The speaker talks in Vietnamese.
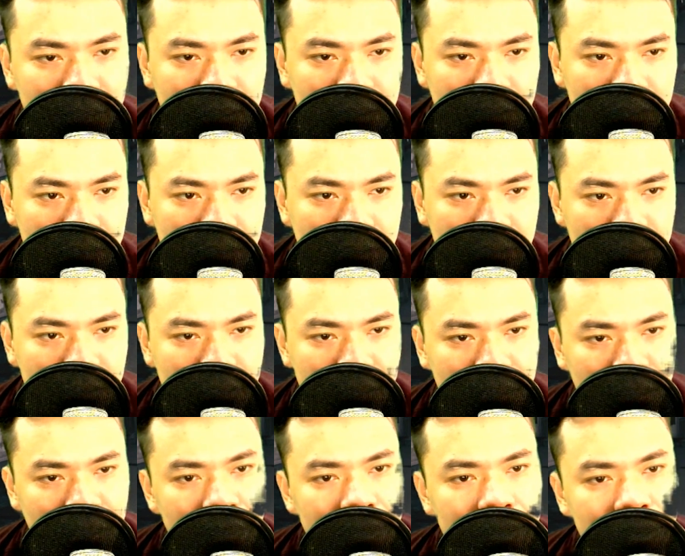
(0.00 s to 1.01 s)
Chẳng lẽ là
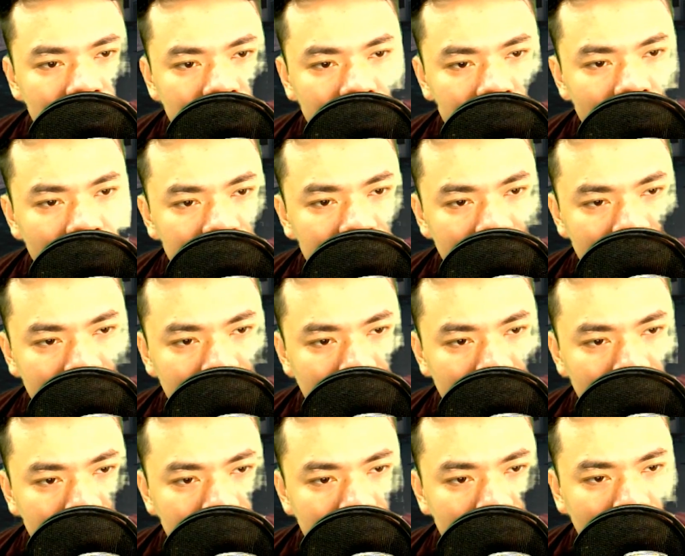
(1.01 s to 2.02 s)
tôi nghe lầm
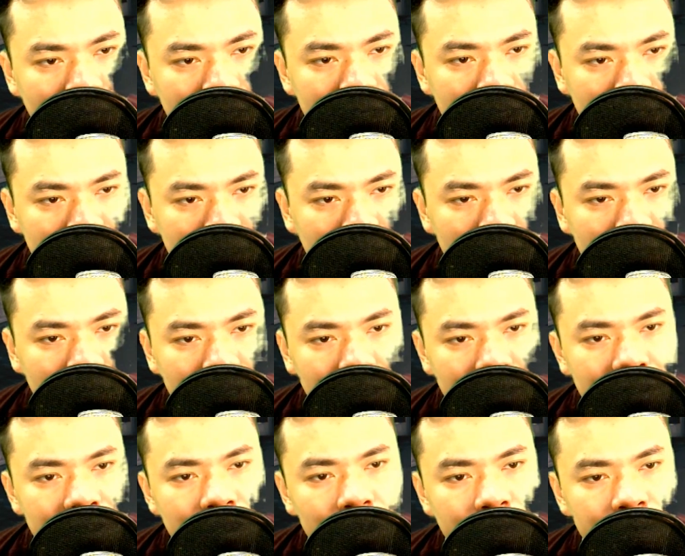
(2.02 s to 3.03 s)
sao?
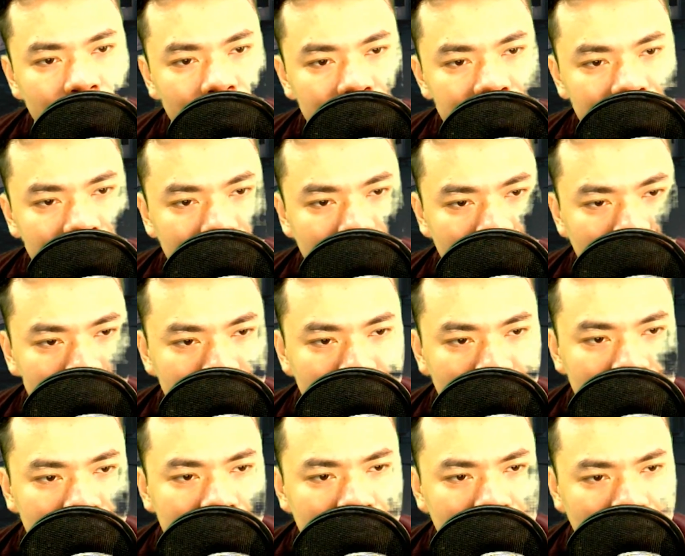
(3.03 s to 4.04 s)
Tôi gãi đầu một cái,
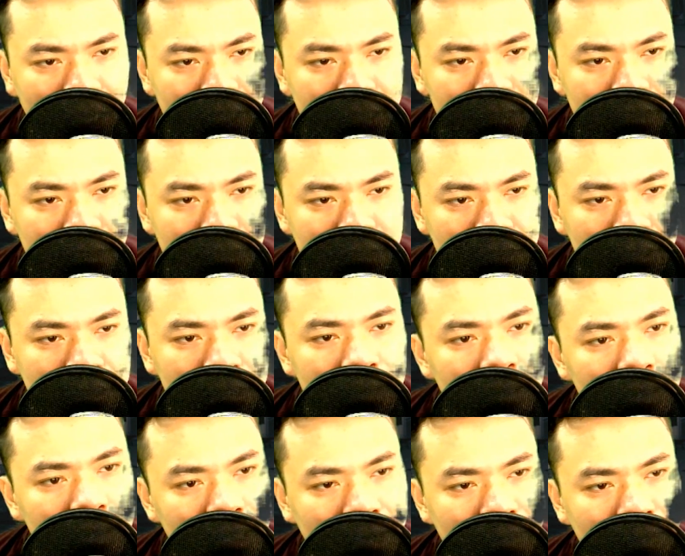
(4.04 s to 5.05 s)
không nghĩ nhiều,
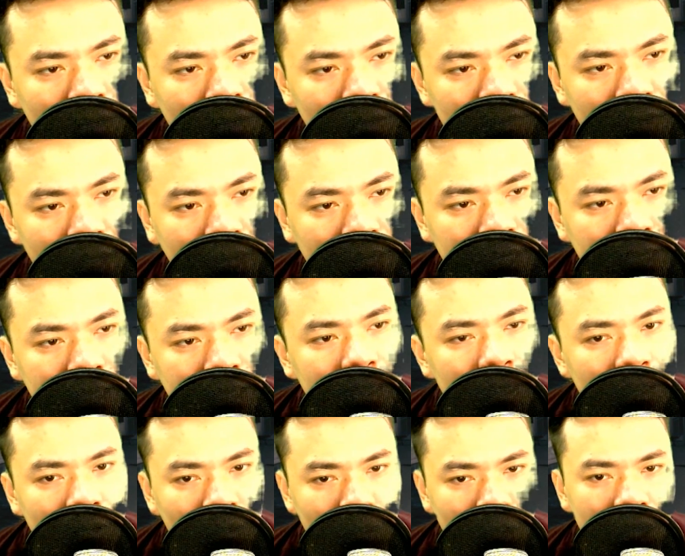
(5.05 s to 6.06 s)
lại quấy
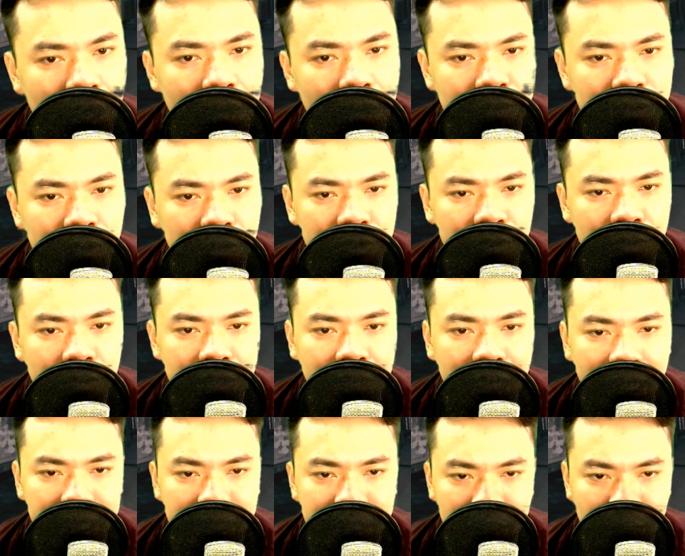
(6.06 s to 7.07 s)
mì ống trong nồi.
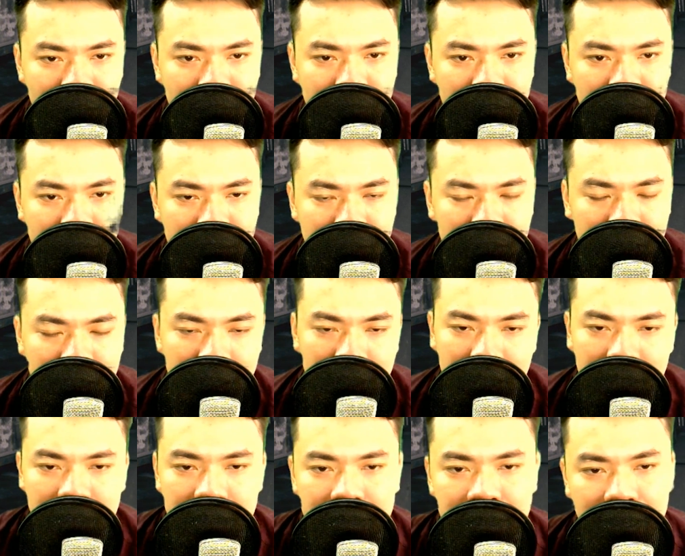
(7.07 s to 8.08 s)
Khi mới bắt
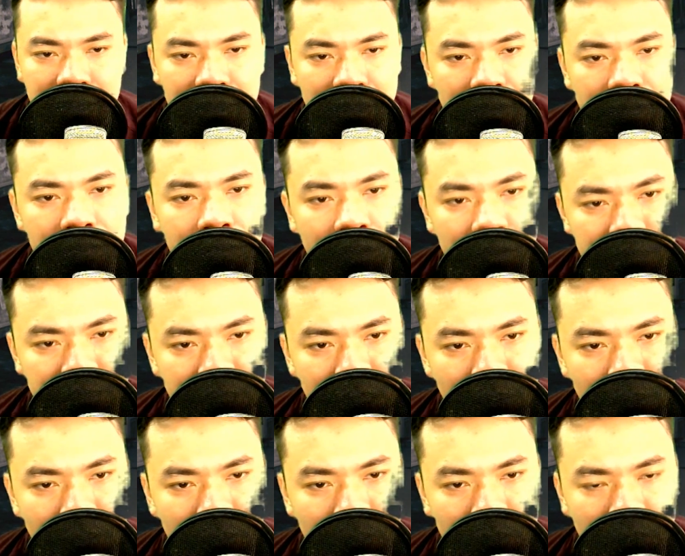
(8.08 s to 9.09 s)
đầu ăn mì ống,
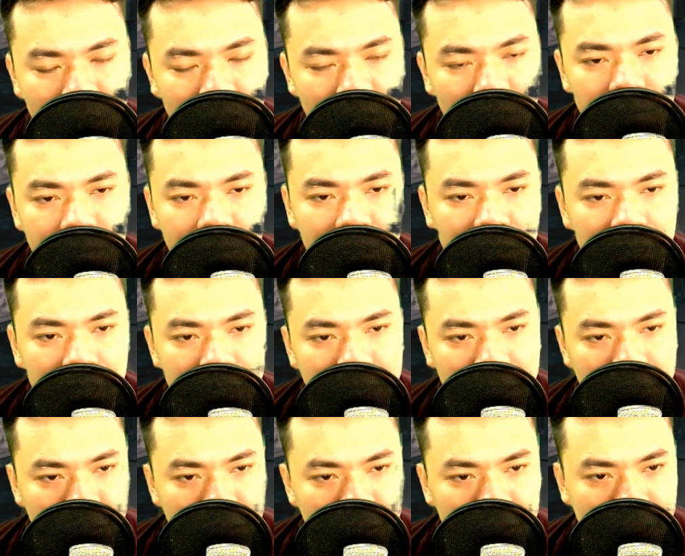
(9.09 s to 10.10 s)
đều cảm
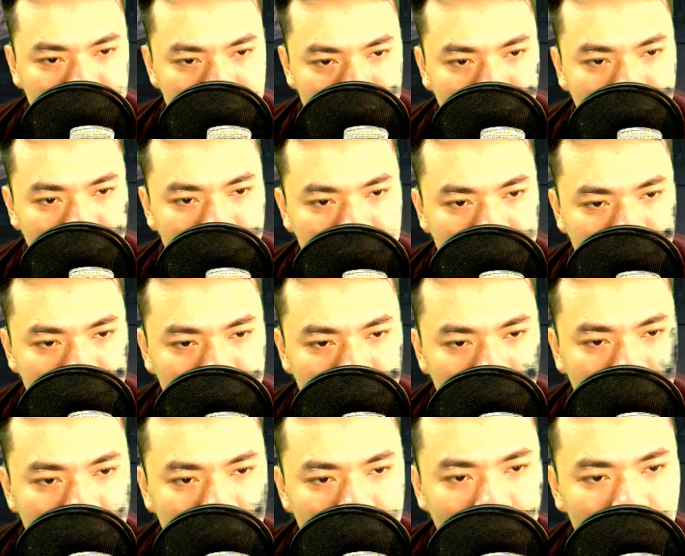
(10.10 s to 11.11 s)
thấy ăn rất ngon,
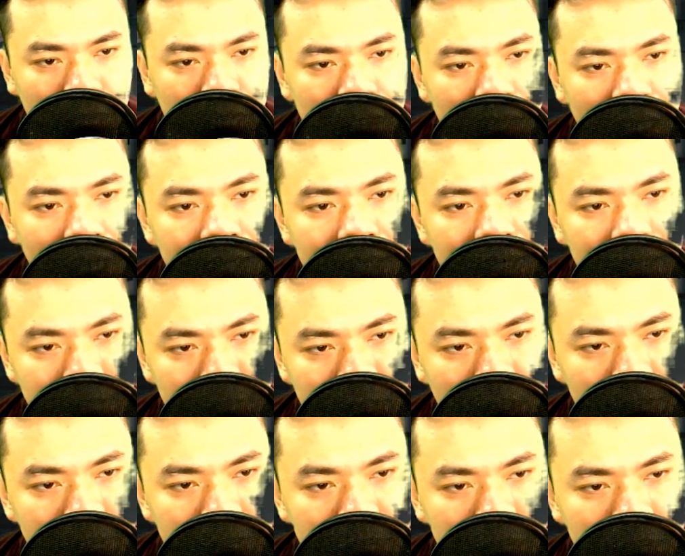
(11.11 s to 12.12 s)
rất có vị,